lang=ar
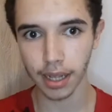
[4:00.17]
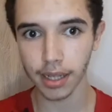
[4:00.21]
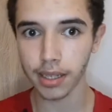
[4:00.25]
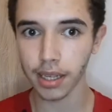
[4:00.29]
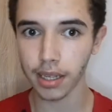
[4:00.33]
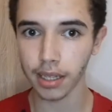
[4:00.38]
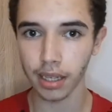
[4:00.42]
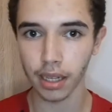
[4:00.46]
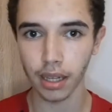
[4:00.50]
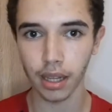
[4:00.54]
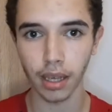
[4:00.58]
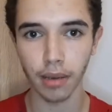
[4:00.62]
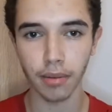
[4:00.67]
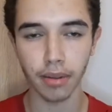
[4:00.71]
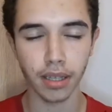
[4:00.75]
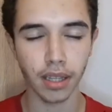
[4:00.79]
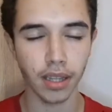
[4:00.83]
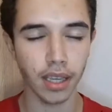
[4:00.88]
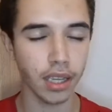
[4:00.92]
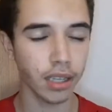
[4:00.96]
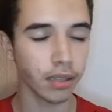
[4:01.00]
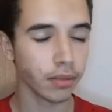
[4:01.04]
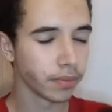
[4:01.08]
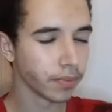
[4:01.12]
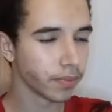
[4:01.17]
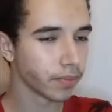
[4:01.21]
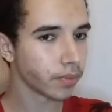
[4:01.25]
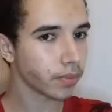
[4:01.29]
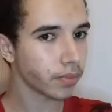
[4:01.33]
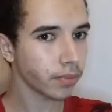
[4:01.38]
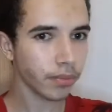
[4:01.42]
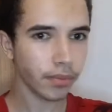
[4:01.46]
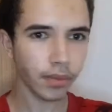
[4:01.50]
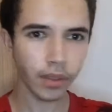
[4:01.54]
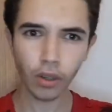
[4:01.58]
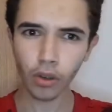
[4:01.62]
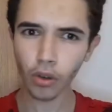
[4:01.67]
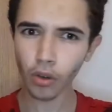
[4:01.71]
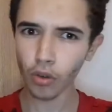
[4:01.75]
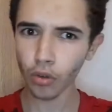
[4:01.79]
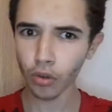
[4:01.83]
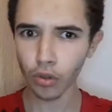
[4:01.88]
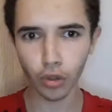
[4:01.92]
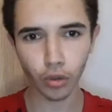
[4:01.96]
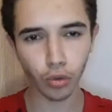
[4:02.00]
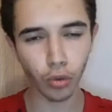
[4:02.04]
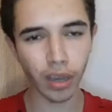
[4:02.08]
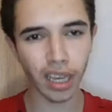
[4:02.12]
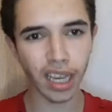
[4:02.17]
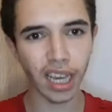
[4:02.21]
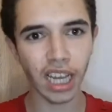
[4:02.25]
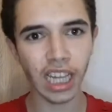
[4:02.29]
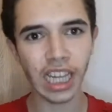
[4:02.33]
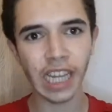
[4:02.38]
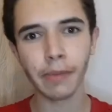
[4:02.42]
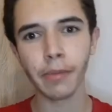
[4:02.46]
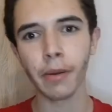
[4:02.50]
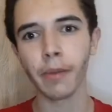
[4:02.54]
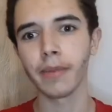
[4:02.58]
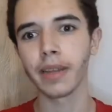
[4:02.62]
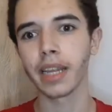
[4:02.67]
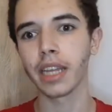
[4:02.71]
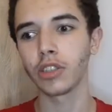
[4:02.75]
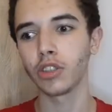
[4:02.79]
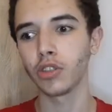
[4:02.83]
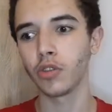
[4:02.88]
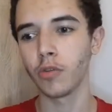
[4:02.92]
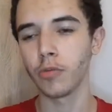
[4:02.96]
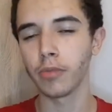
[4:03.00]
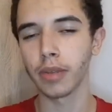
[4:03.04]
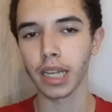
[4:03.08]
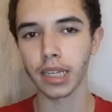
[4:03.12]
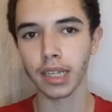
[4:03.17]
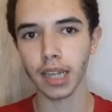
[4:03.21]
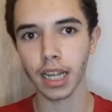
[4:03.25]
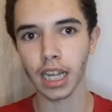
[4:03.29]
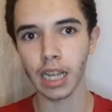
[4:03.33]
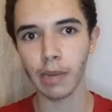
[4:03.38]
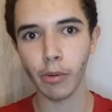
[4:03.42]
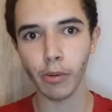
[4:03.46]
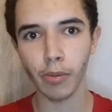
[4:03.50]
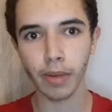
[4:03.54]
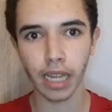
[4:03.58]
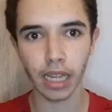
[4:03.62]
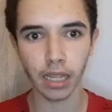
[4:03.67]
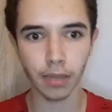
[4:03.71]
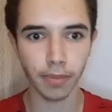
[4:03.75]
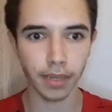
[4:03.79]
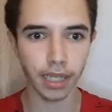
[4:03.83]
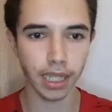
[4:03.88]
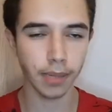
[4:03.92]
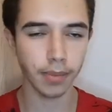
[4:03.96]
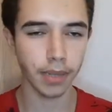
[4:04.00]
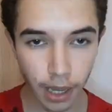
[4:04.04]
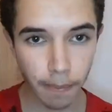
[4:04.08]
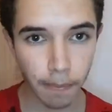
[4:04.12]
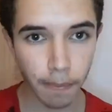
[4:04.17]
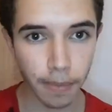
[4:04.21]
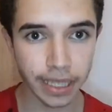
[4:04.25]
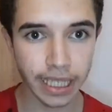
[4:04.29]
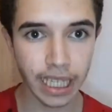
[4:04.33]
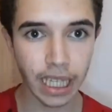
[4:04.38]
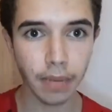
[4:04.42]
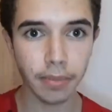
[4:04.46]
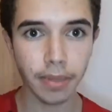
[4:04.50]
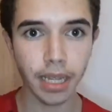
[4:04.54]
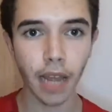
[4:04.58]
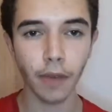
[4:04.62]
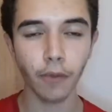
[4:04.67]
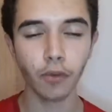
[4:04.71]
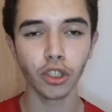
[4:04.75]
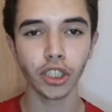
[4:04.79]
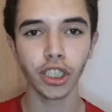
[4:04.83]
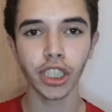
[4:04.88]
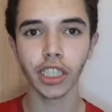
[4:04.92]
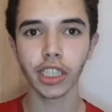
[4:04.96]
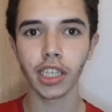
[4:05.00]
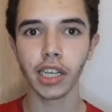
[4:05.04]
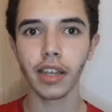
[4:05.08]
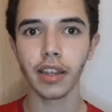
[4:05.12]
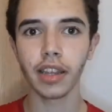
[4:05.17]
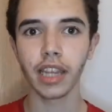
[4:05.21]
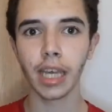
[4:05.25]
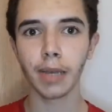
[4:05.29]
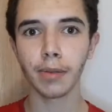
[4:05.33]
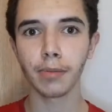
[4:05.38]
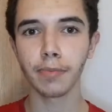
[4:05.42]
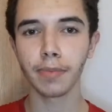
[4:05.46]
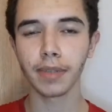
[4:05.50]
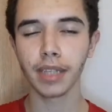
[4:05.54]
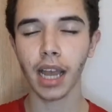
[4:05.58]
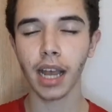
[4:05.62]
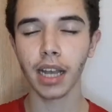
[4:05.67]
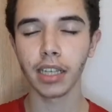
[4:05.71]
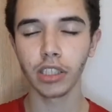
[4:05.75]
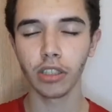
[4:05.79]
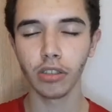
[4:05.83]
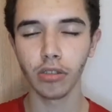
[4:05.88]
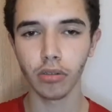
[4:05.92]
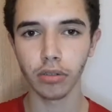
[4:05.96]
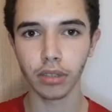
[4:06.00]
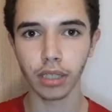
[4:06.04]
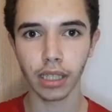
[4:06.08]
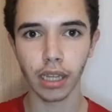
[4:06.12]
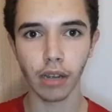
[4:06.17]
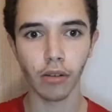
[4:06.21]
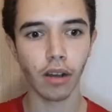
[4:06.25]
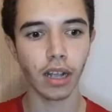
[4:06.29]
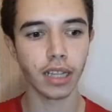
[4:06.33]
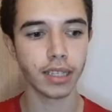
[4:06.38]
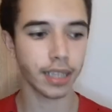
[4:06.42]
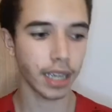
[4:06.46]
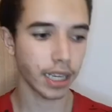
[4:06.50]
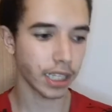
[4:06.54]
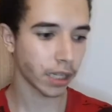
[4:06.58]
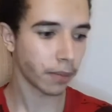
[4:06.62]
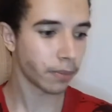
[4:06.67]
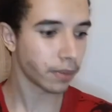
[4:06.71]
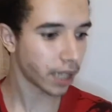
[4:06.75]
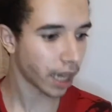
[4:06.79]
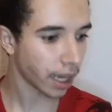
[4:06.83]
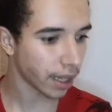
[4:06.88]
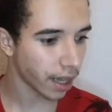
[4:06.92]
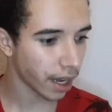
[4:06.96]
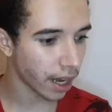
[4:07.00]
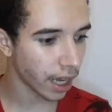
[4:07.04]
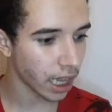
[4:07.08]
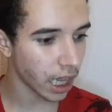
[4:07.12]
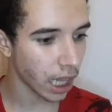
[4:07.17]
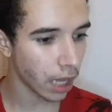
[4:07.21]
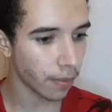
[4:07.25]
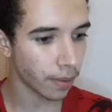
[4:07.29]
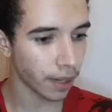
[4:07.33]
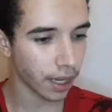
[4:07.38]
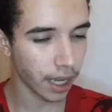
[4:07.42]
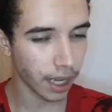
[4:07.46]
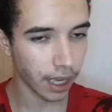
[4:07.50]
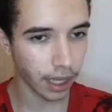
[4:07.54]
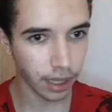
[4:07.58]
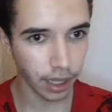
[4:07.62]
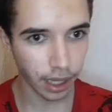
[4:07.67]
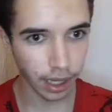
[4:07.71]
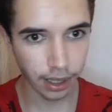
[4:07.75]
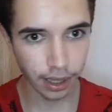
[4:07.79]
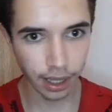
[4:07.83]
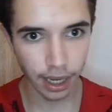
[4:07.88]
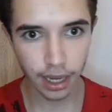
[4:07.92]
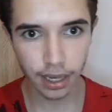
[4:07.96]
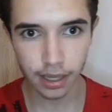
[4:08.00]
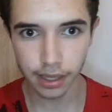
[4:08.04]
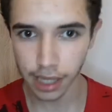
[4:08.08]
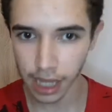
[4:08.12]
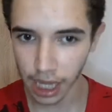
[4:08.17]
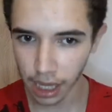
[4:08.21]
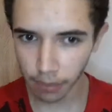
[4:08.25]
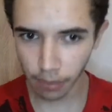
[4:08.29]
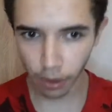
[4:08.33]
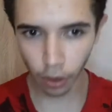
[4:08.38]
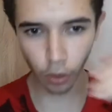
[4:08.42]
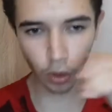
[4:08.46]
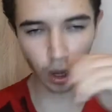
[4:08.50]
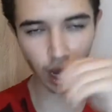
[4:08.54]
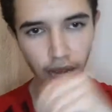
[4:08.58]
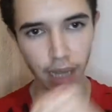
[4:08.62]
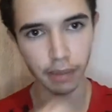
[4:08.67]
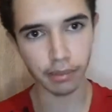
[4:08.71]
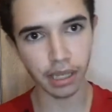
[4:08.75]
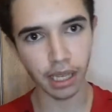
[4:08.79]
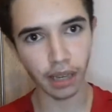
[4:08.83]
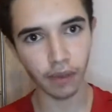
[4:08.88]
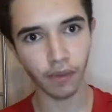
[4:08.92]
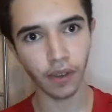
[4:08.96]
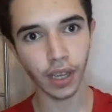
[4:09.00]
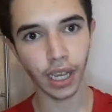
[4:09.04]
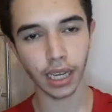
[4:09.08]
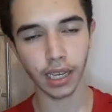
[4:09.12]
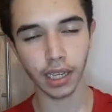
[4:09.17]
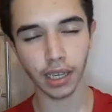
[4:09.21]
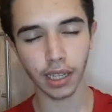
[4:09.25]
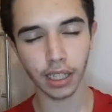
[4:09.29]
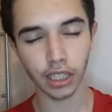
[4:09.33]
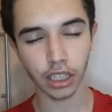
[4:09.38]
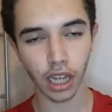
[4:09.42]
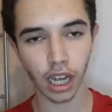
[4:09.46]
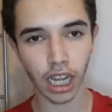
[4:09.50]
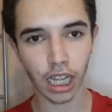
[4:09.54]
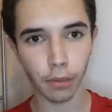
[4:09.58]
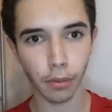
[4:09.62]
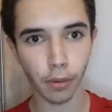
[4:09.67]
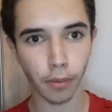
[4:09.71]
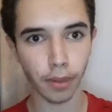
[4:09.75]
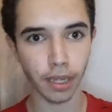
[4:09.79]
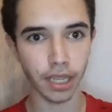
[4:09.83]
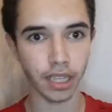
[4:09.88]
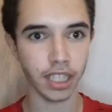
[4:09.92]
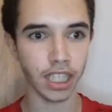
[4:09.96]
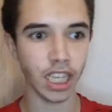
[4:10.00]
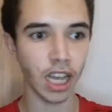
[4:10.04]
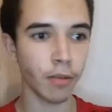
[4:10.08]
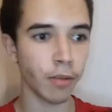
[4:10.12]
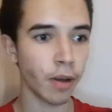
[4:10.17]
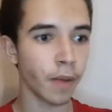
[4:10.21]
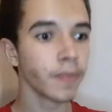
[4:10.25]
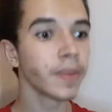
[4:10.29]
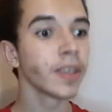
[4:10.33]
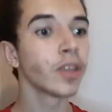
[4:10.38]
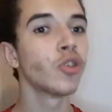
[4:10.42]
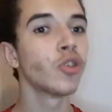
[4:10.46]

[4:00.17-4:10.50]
الاساسي لريال مدريد شوي ألابا مرات تشوفوا مرات ألابا ومرات مندي بنعرفوش مازلنا ما نعرفوش تشكيل ثالث متاع شيوتي تو هل سيعتمد على ألابا كظهير أيسر أم هو قلب دفاع كي يرجع ألابا من اصابه